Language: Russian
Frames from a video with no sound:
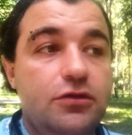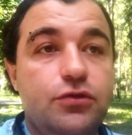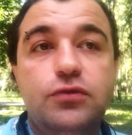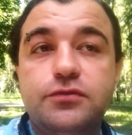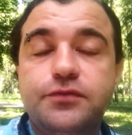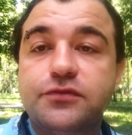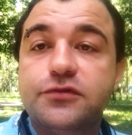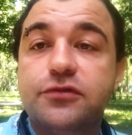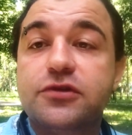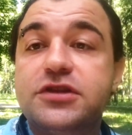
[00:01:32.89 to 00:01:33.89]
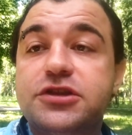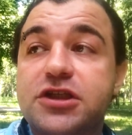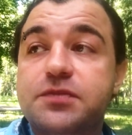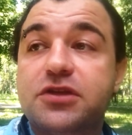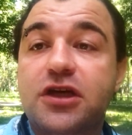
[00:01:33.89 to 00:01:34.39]
Ну, вот
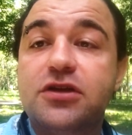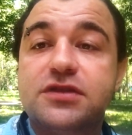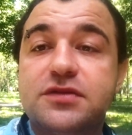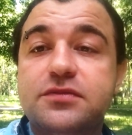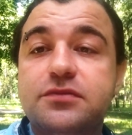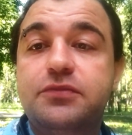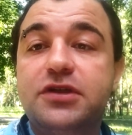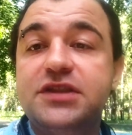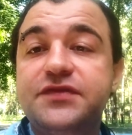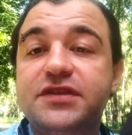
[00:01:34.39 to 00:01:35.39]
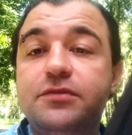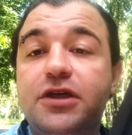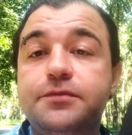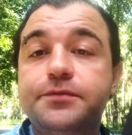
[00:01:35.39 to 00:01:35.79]
сейчас пытаюсь прийти в себя.